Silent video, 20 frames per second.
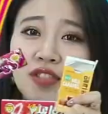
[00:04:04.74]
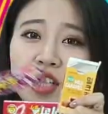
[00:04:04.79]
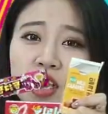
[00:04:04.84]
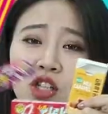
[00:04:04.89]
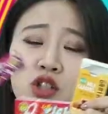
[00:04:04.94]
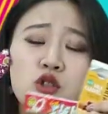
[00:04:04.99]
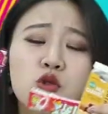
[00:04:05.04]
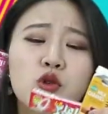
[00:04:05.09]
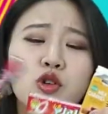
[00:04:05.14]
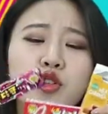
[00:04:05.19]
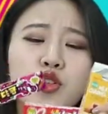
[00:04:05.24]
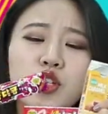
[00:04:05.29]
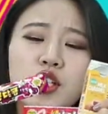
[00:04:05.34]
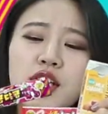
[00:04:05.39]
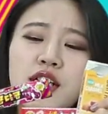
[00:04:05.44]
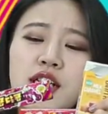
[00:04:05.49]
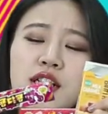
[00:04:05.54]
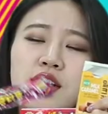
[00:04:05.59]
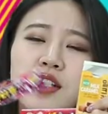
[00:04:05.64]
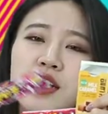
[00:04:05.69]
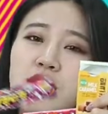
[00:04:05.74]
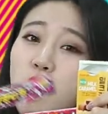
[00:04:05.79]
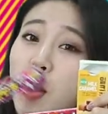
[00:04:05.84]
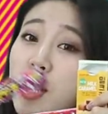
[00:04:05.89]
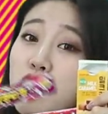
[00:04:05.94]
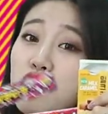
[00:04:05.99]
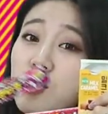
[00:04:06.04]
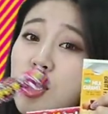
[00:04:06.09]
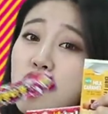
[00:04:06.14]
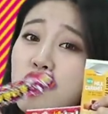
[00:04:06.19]
可是我觉得喜
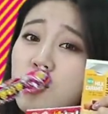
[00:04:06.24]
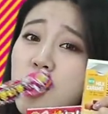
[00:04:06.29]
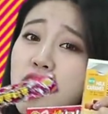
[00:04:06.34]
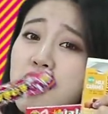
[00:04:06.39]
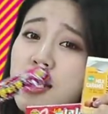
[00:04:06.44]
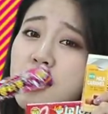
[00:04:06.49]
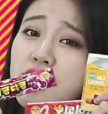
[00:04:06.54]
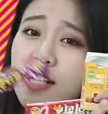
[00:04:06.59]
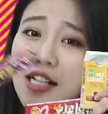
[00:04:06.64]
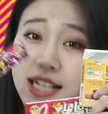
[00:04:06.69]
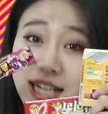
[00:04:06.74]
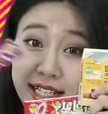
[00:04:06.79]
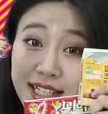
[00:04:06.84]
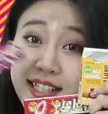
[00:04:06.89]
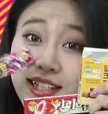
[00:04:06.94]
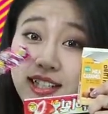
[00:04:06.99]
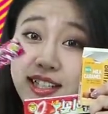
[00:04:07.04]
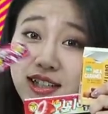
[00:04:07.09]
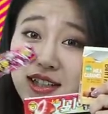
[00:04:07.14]
欢酸酸的人也是可